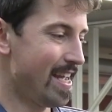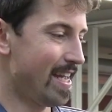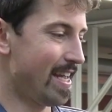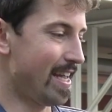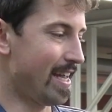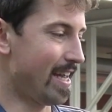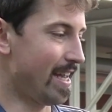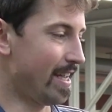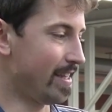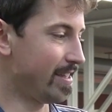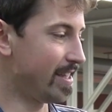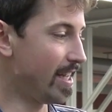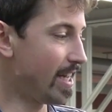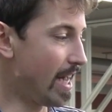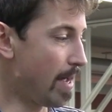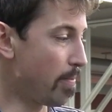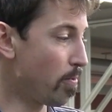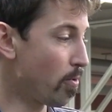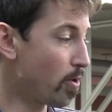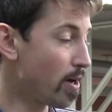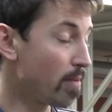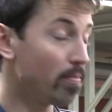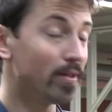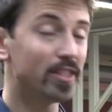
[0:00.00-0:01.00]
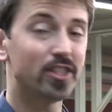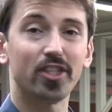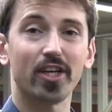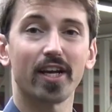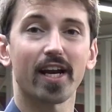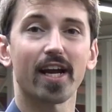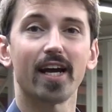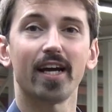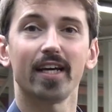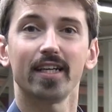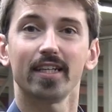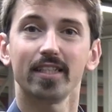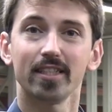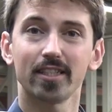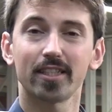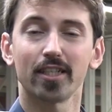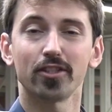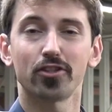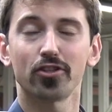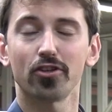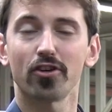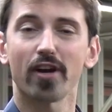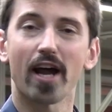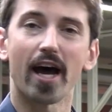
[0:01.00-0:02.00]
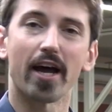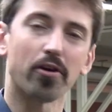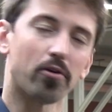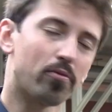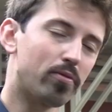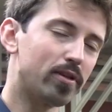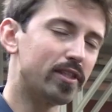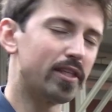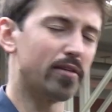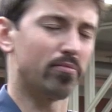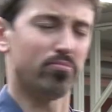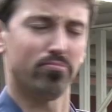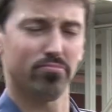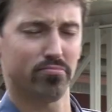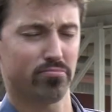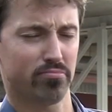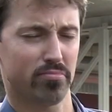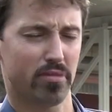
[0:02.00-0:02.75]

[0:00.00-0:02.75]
eh, dell'epoca, ma gira in senso orario, quindi